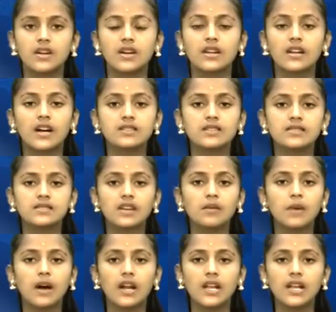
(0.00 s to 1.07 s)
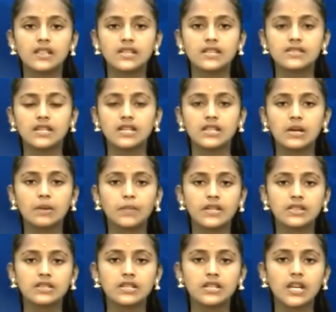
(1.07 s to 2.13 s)
ராஜஸ்தான் மாநிலத்தை சேர்ந்த
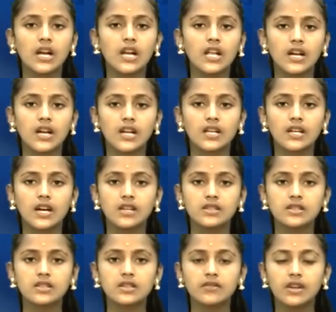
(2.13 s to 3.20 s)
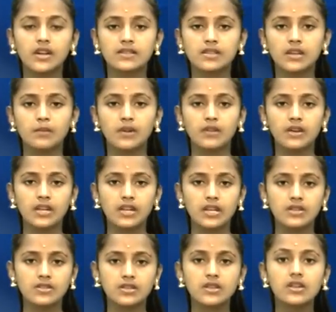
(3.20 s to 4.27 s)
பத்திரிகையாளரான ராஜன் திவ்யாஸ் என்பவர்
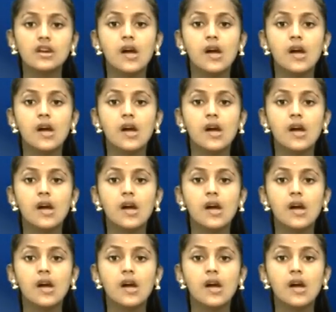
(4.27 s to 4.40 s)
நேற்று